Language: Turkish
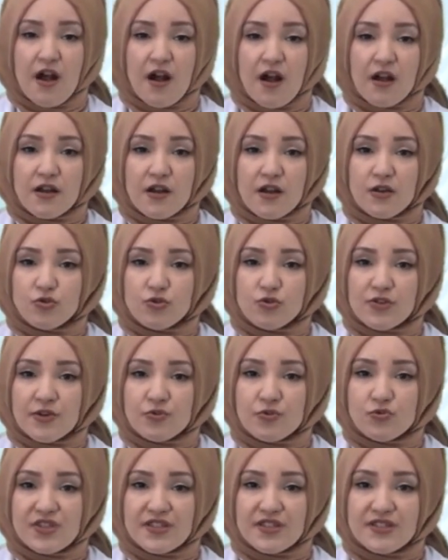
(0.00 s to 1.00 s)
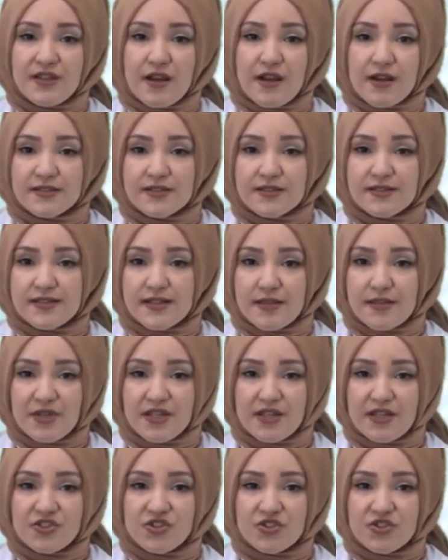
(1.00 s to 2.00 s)
Akarsular üzerinde aktığı
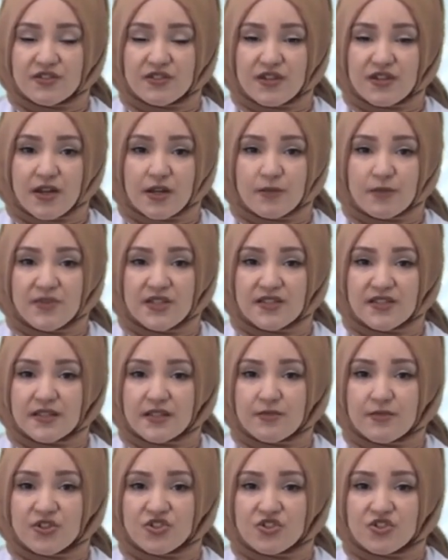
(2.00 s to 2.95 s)
zemini aşındırarak bir takım